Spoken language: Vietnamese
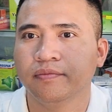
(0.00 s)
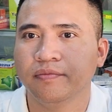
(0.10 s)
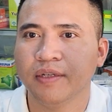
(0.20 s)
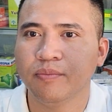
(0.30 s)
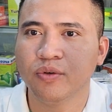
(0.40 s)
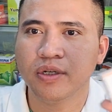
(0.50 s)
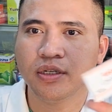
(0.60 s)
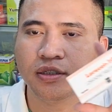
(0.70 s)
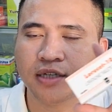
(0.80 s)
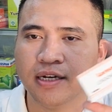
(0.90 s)
viêm mũi
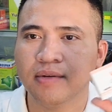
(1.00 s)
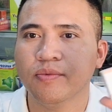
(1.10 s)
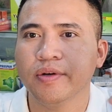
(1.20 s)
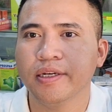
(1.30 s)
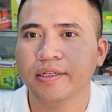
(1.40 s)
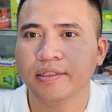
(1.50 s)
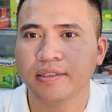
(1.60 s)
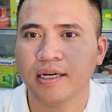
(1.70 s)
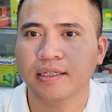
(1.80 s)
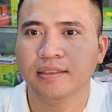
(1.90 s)
chảy nước mũi nhé